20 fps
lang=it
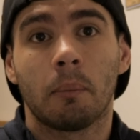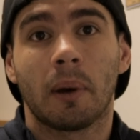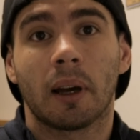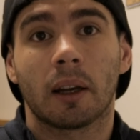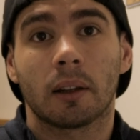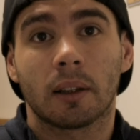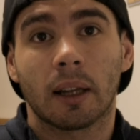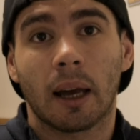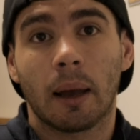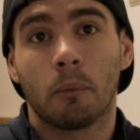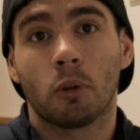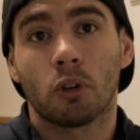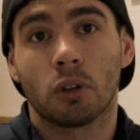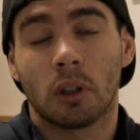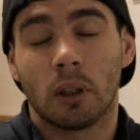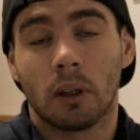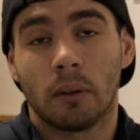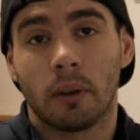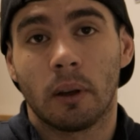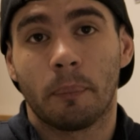per tre
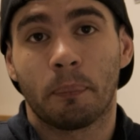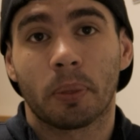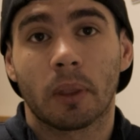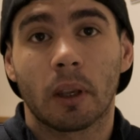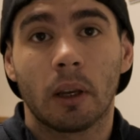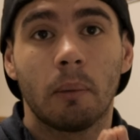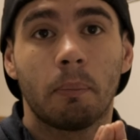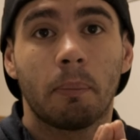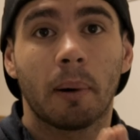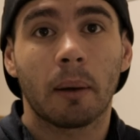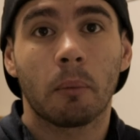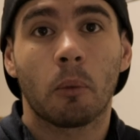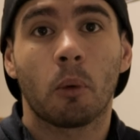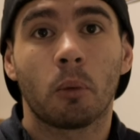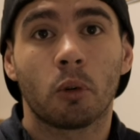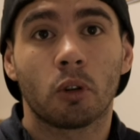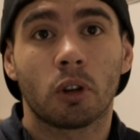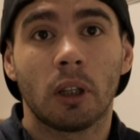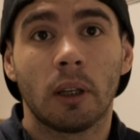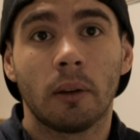motivi. Il primo
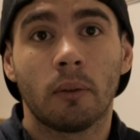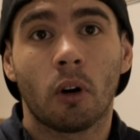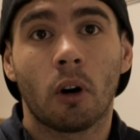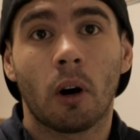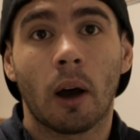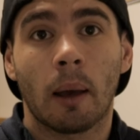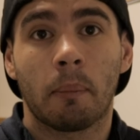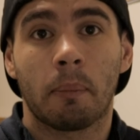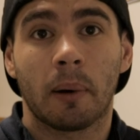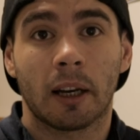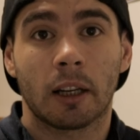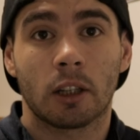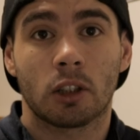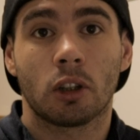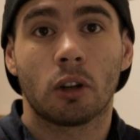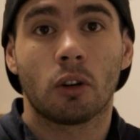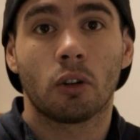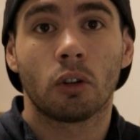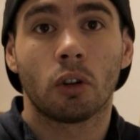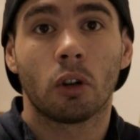motivo è perché
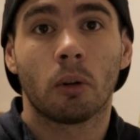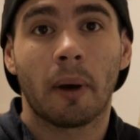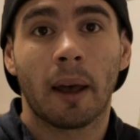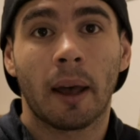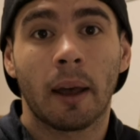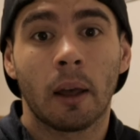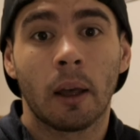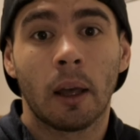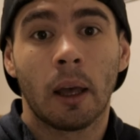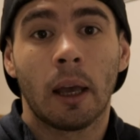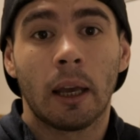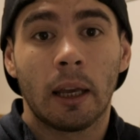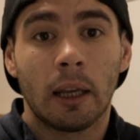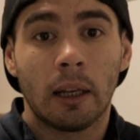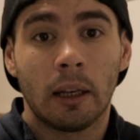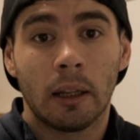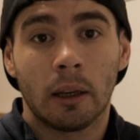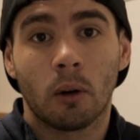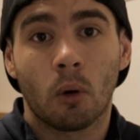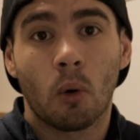secondo me
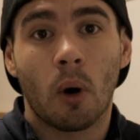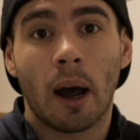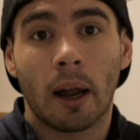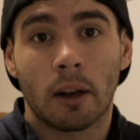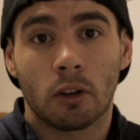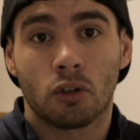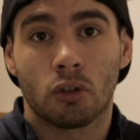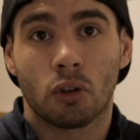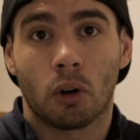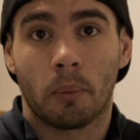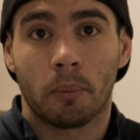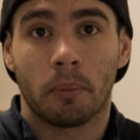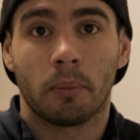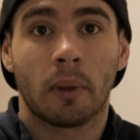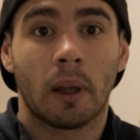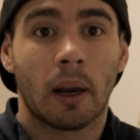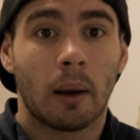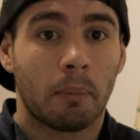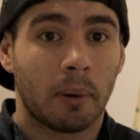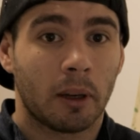il linguaggio
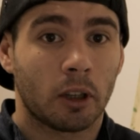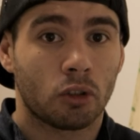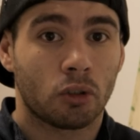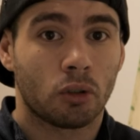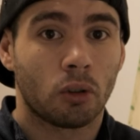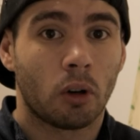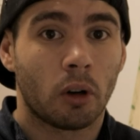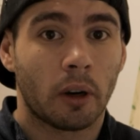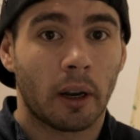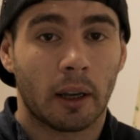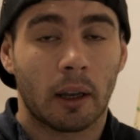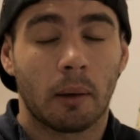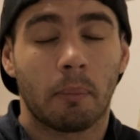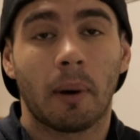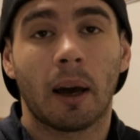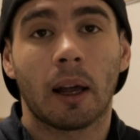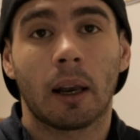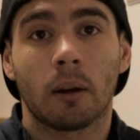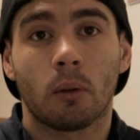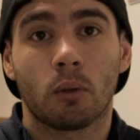della persona che
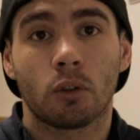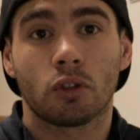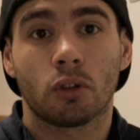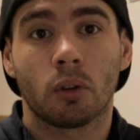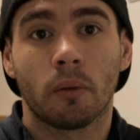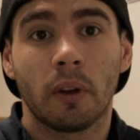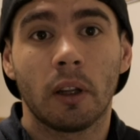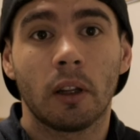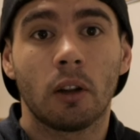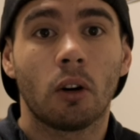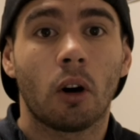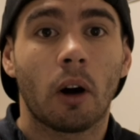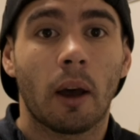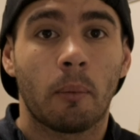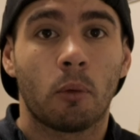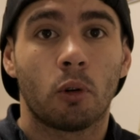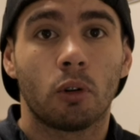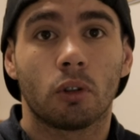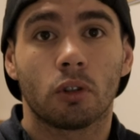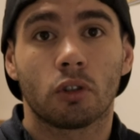parla in questo video è
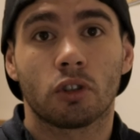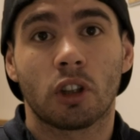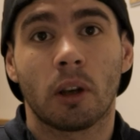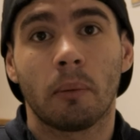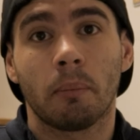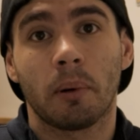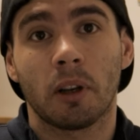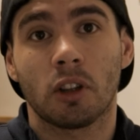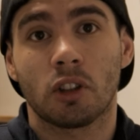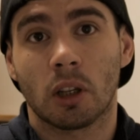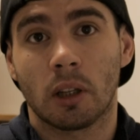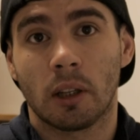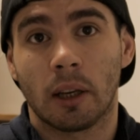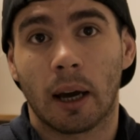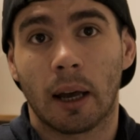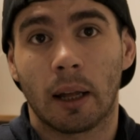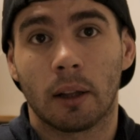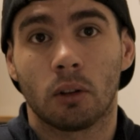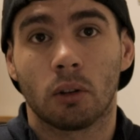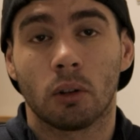molto semplice e
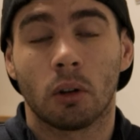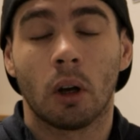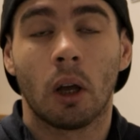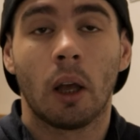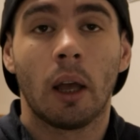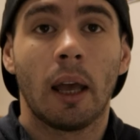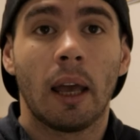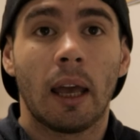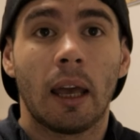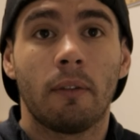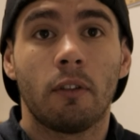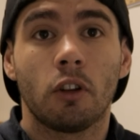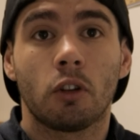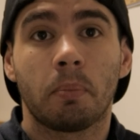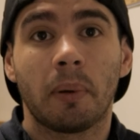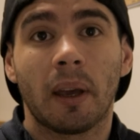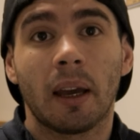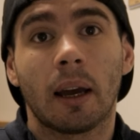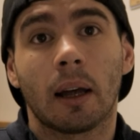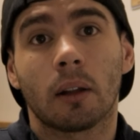diretto e vi
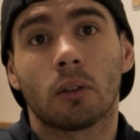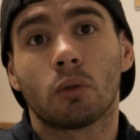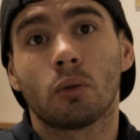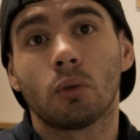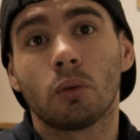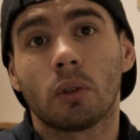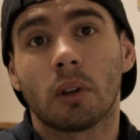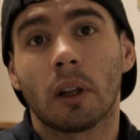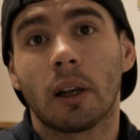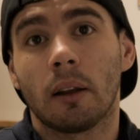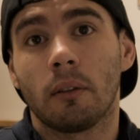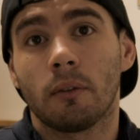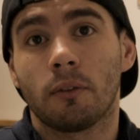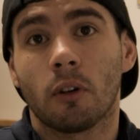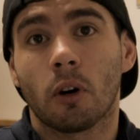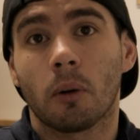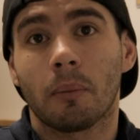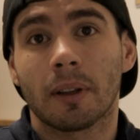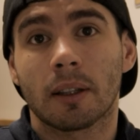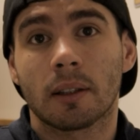spiega tutte le
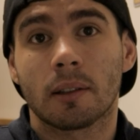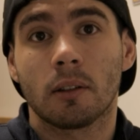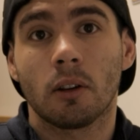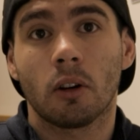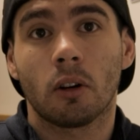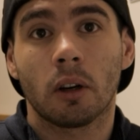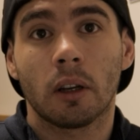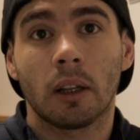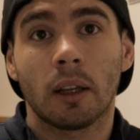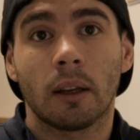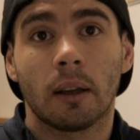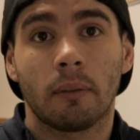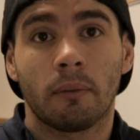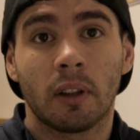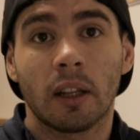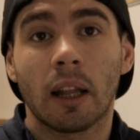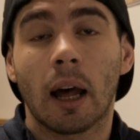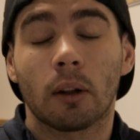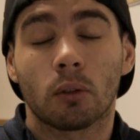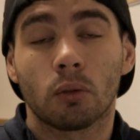informazioni,
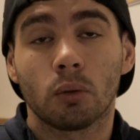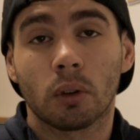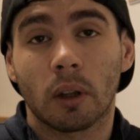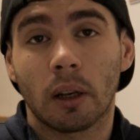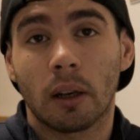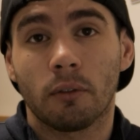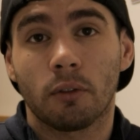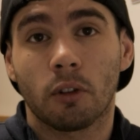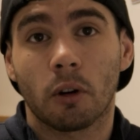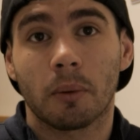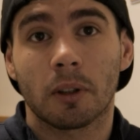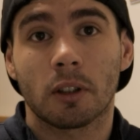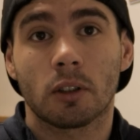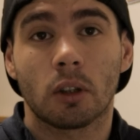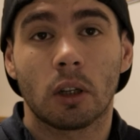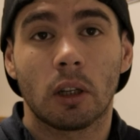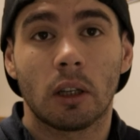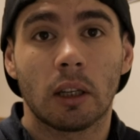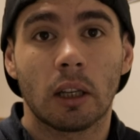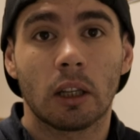vi dà tutte le
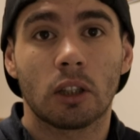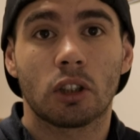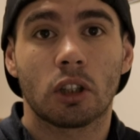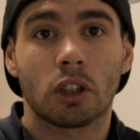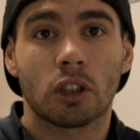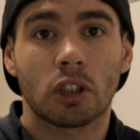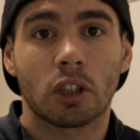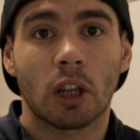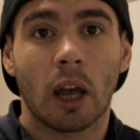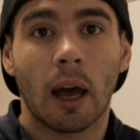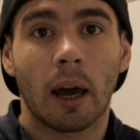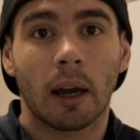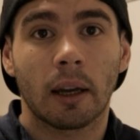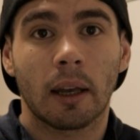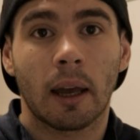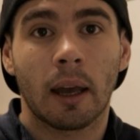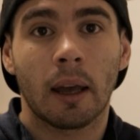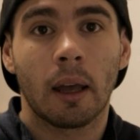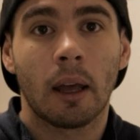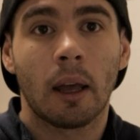informazioni
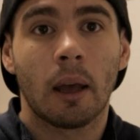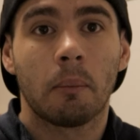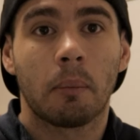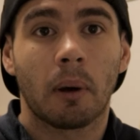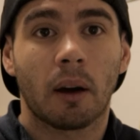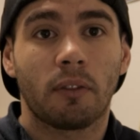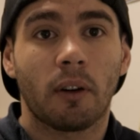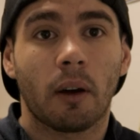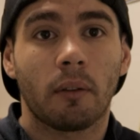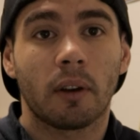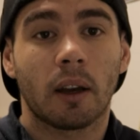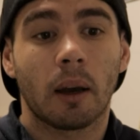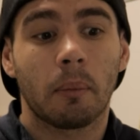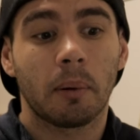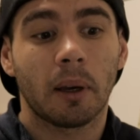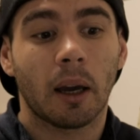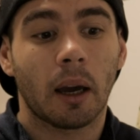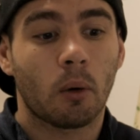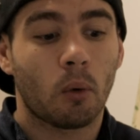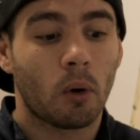necessarie per farvi
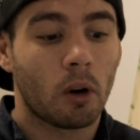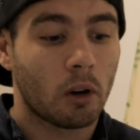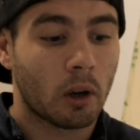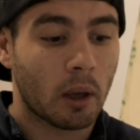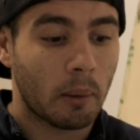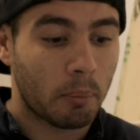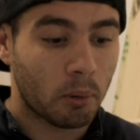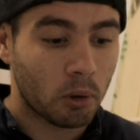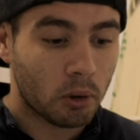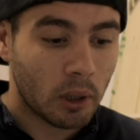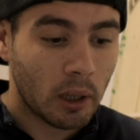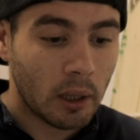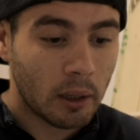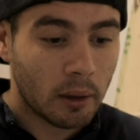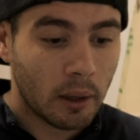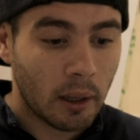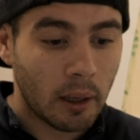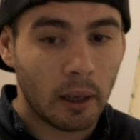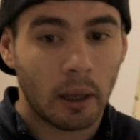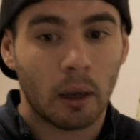capire quello che
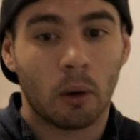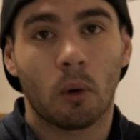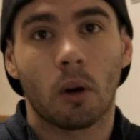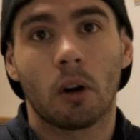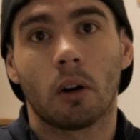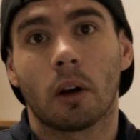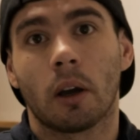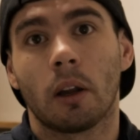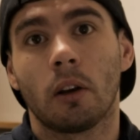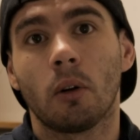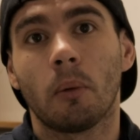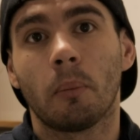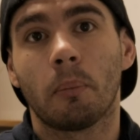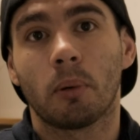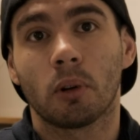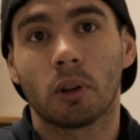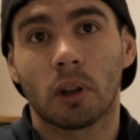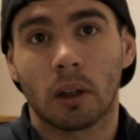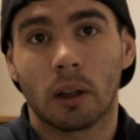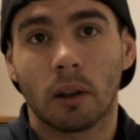potete e quello che non
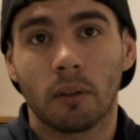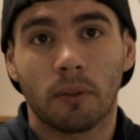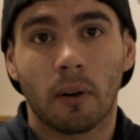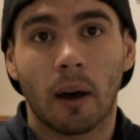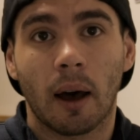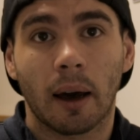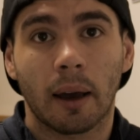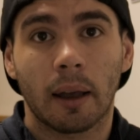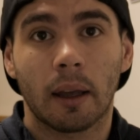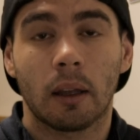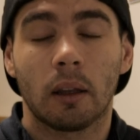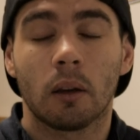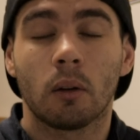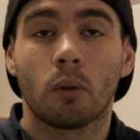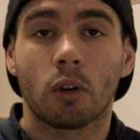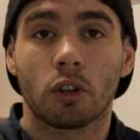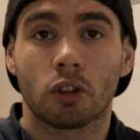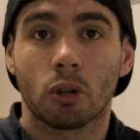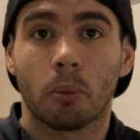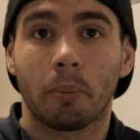potete fare in
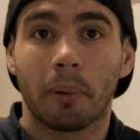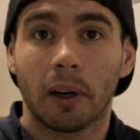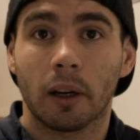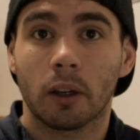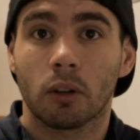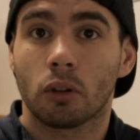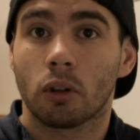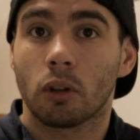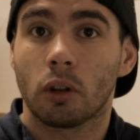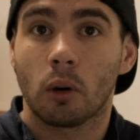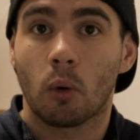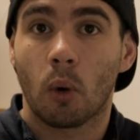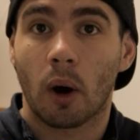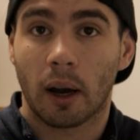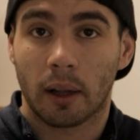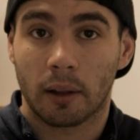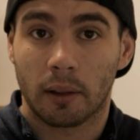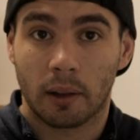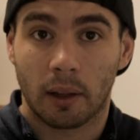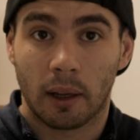questo periodo di
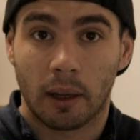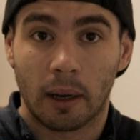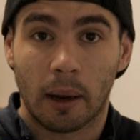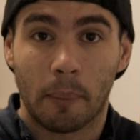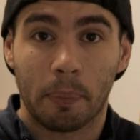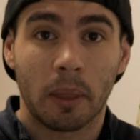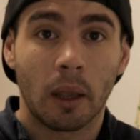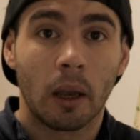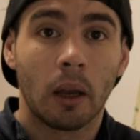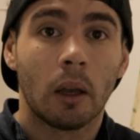quarantena.